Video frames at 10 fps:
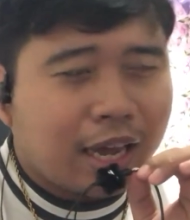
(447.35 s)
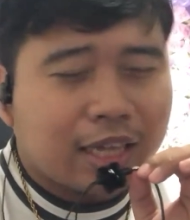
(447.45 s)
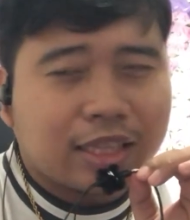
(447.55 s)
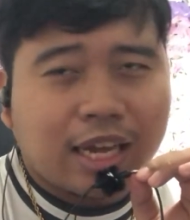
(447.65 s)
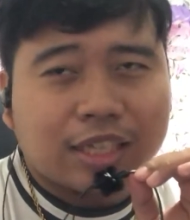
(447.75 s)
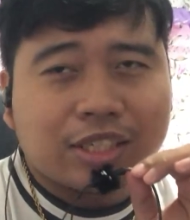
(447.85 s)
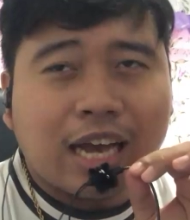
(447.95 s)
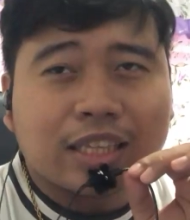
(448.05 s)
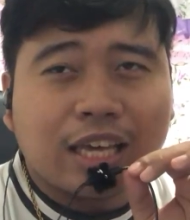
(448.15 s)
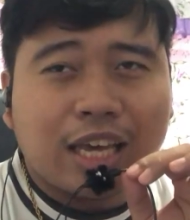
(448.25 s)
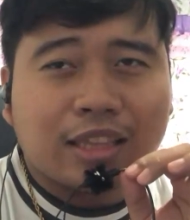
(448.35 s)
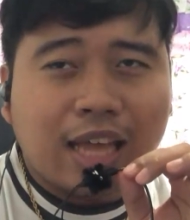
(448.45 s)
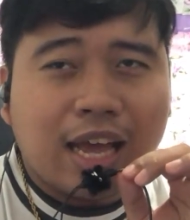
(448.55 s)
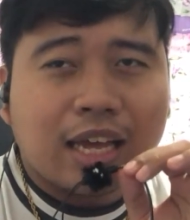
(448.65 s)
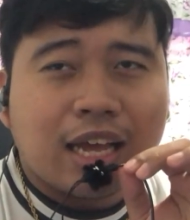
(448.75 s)
at uh, si Ate
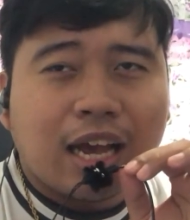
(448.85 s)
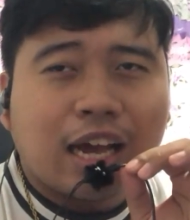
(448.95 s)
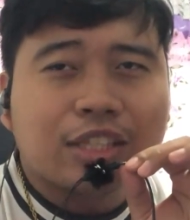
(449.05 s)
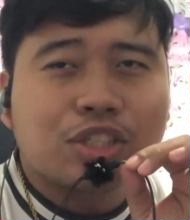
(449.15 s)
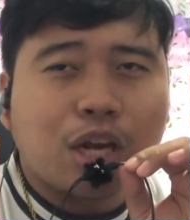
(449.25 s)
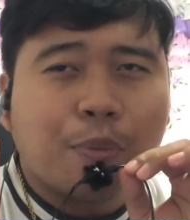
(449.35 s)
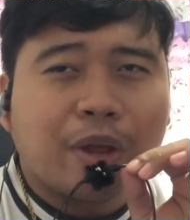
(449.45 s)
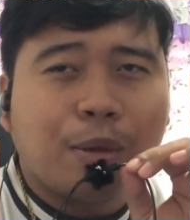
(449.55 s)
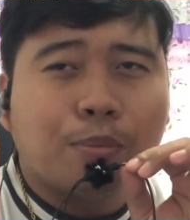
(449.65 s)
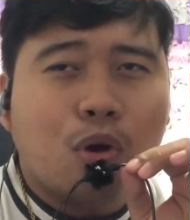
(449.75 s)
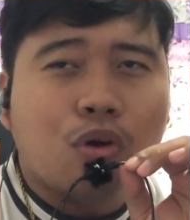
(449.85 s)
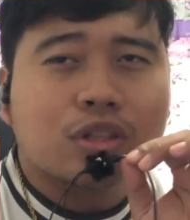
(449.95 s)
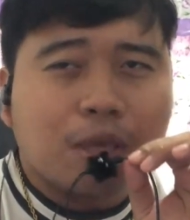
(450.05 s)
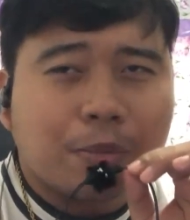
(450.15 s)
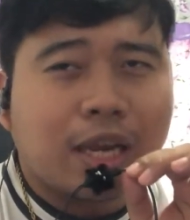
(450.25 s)
Edna at syempre ang buong
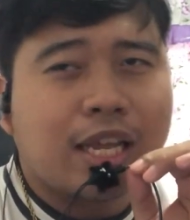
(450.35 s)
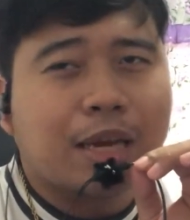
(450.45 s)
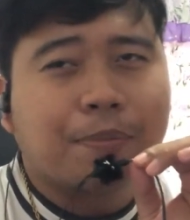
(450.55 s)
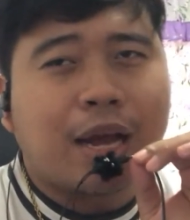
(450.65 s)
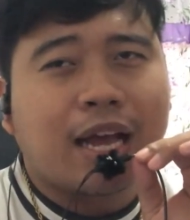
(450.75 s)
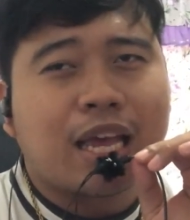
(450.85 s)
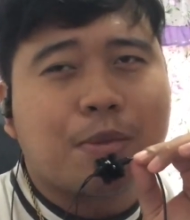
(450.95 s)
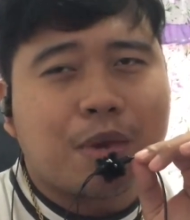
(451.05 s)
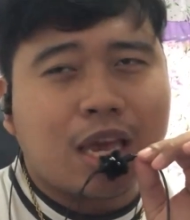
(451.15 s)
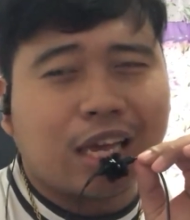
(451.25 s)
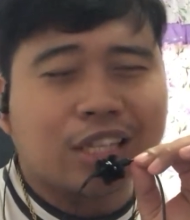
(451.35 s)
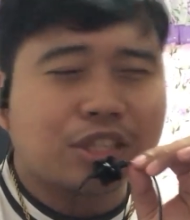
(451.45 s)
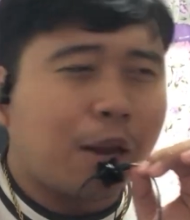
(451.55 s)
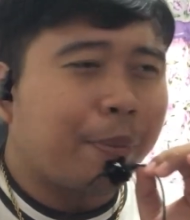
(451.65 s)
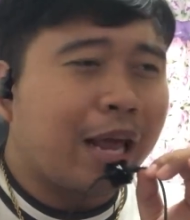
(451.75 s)
team Kalingap mga kaibigan at
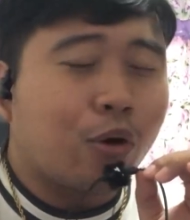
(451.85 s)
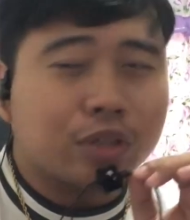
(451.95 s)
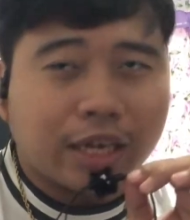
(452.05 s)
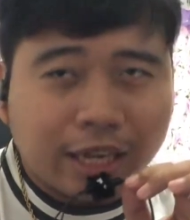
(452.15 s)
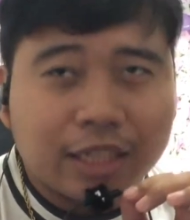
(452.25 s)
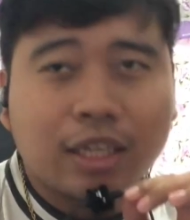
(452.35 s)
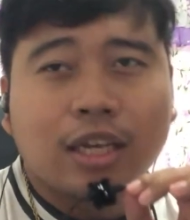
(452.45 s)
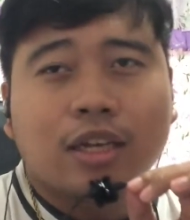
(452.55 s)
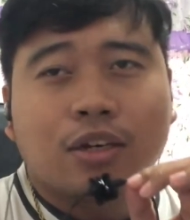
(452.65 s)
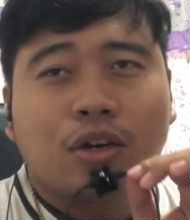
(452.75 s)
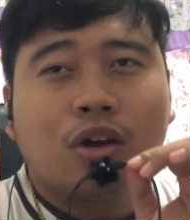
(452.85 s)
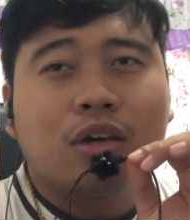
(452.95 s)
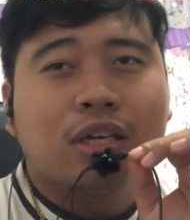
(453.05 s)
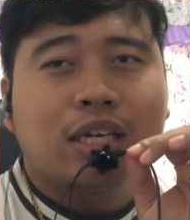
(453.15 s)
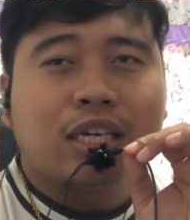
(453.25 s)
syempre ako na rin
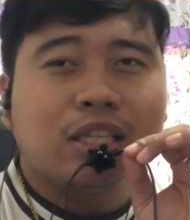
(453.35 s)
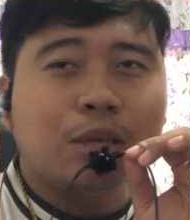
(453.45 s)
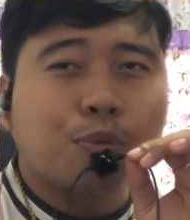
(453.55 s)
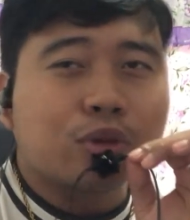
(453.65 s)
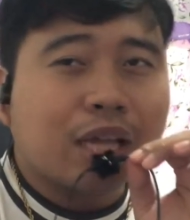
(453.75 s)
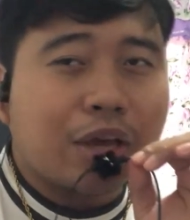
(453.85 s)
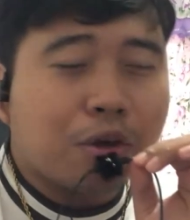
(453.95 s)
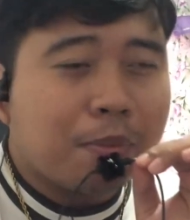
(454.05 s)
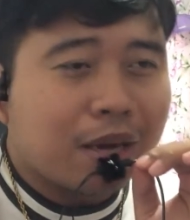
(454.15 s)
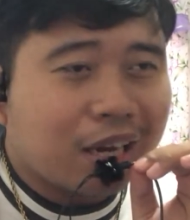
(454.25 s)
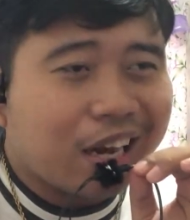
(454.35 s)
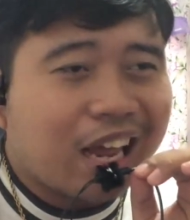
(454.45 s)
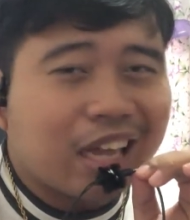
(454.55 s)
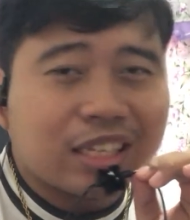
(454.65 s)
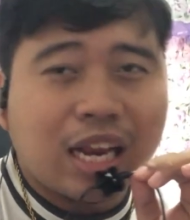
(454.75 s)
no hindi po tayo
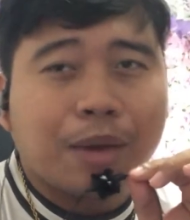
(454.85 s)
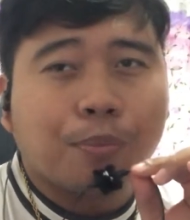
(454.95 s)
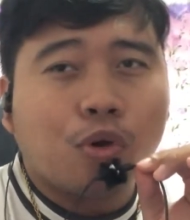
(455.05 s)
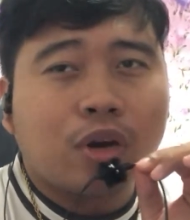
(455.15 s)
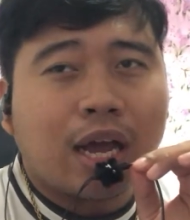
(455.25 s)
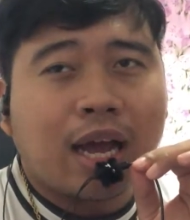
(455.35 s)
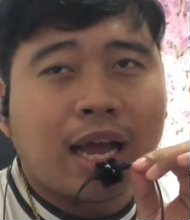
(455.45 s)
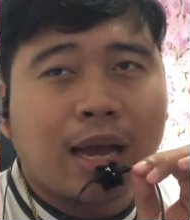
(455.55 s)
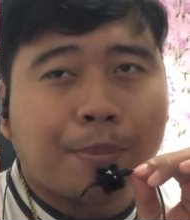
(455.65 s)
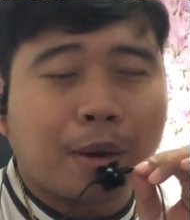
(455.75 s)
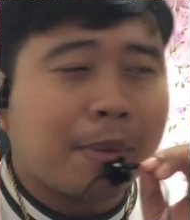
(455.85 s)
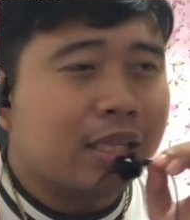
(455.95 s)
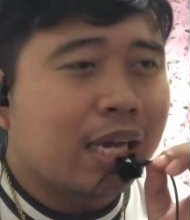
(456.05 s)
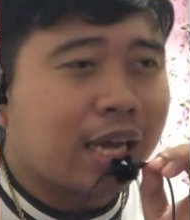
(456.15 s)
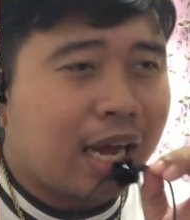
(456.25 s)
magre-react na lang po ng uh,
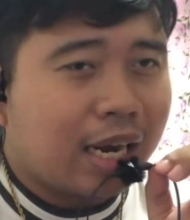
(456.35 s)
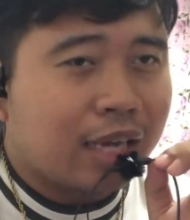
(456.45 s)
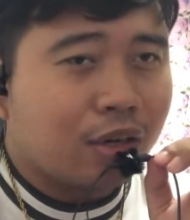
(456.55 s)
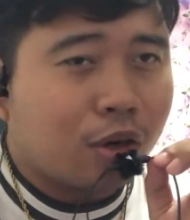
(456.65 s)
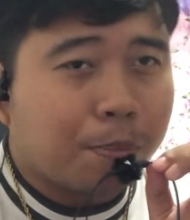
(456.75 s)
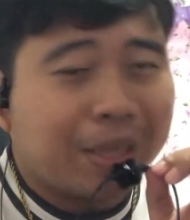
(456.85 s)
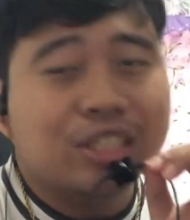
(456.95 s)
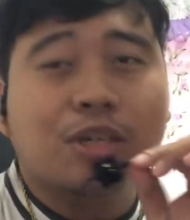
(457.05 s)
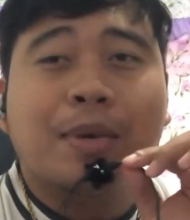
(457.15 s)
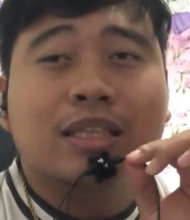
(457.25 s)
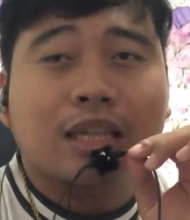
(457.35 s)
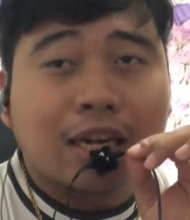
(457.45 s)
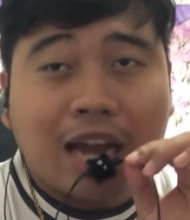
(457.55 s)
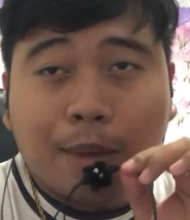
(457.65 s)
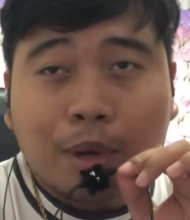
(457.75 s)
pangmatagalan no
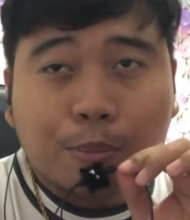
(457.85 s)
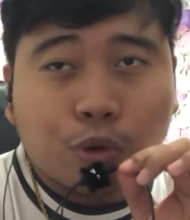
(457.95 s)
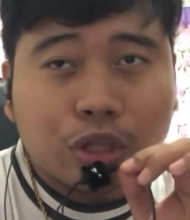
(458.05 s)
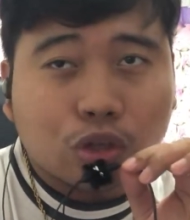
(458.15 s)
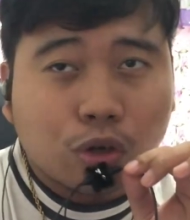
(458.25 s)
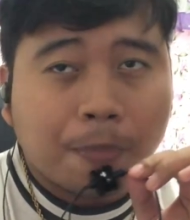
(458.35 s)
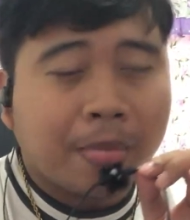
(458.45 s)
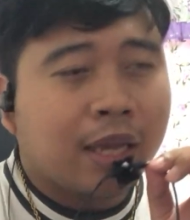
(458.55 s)
pansamantala lamang po ito